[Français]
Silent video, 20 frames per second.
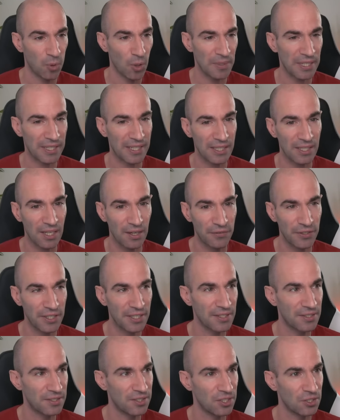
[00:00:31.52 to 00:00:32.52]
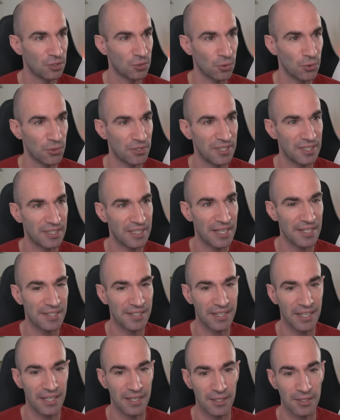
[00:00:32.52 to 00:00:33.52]
Première carte graphique ici sur le site
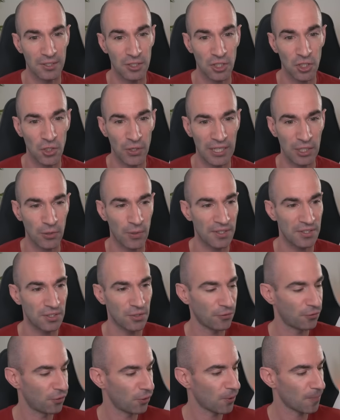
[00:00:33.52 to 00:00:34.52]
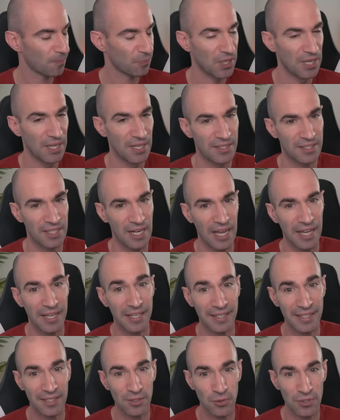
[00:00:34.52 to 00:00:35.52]
Case King, 199 euros. C'est la
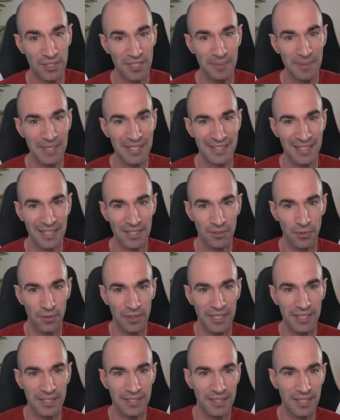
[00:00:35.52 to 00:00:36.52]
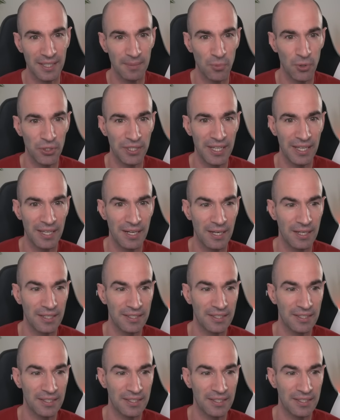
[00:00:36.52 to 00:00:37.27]
RX 6500 XT modèle